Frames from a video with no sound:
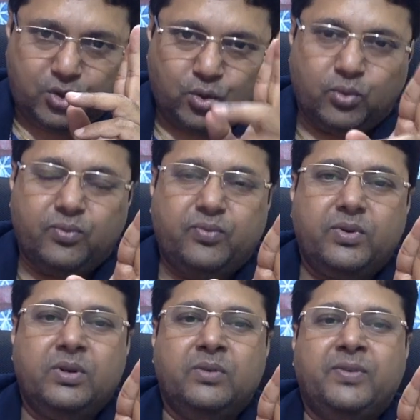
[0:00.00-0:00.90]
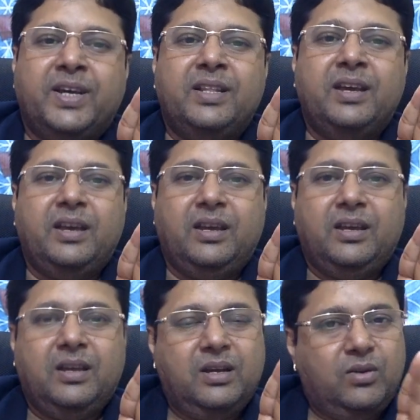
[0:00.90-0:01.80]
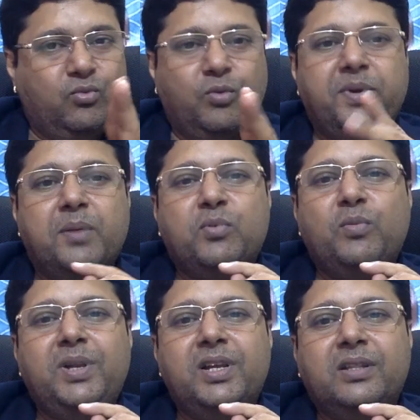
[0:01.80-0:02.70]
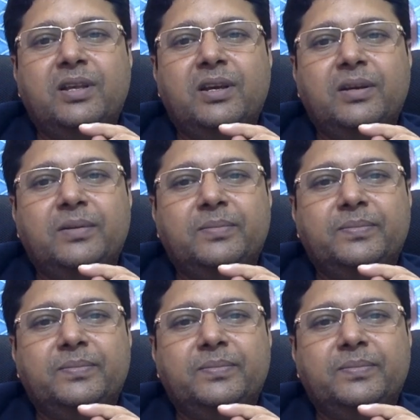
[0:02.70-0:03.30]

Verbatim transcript: जो फ़ायदा है वो भी आपको मिल जाता है